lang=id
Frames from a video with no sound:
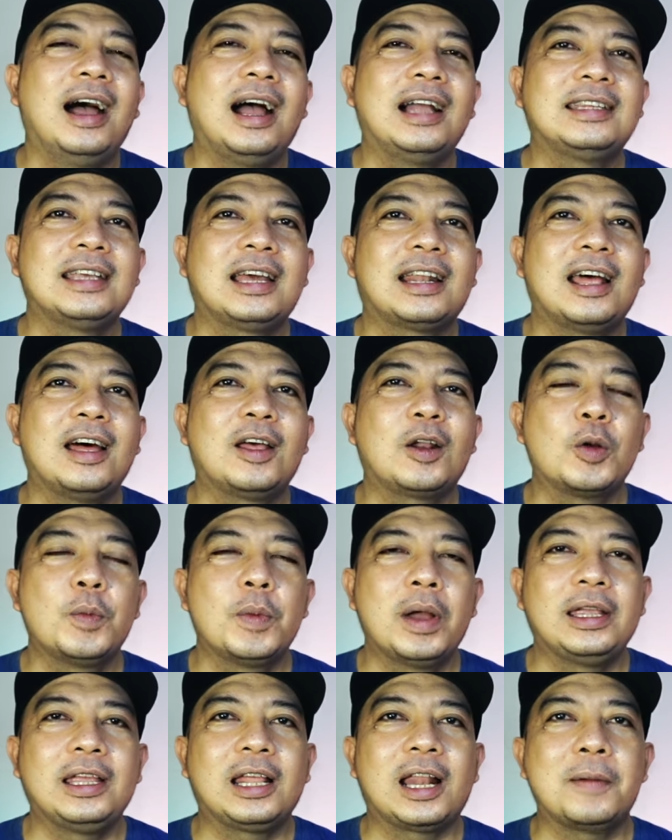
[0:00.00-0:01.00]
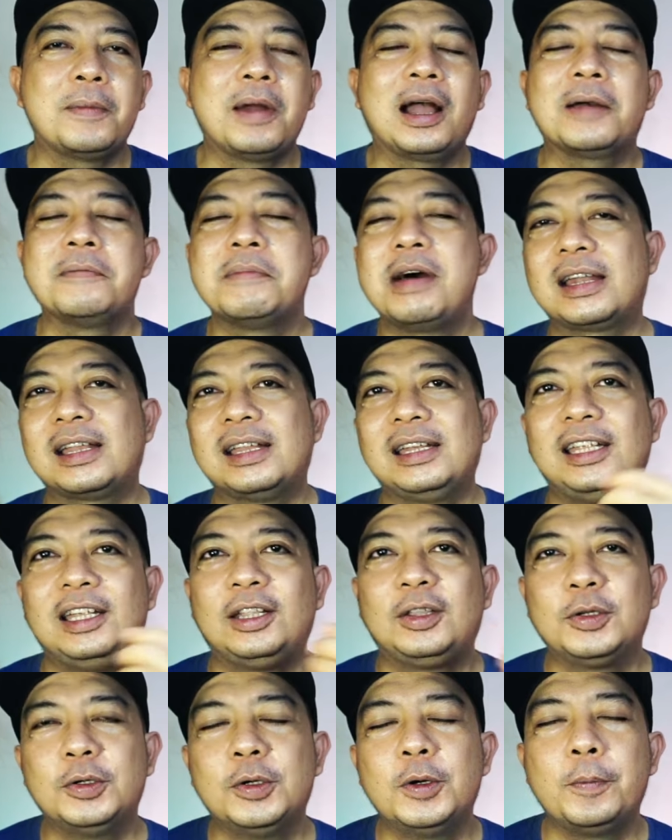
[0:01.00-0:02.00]
acara Roma Irama kemarin
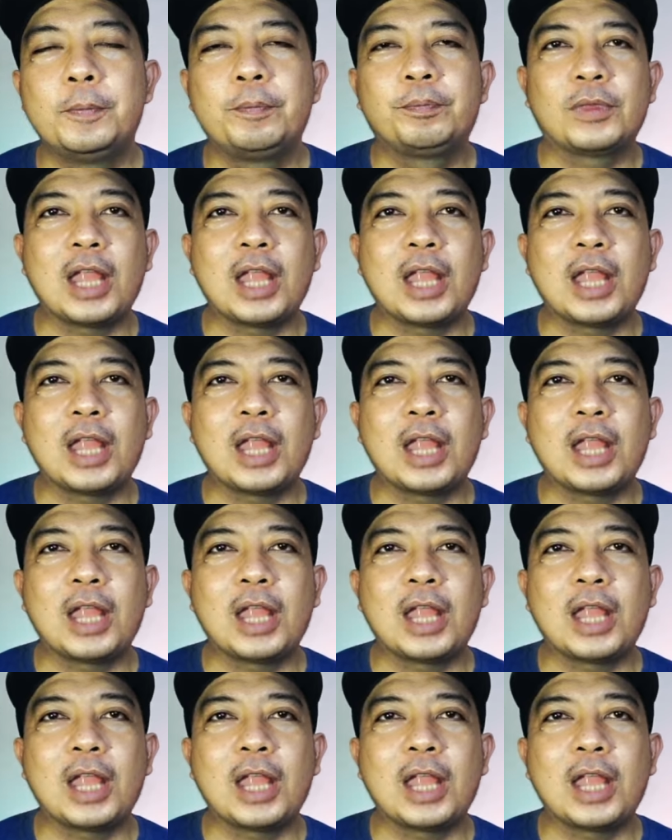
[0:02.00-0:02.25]
itu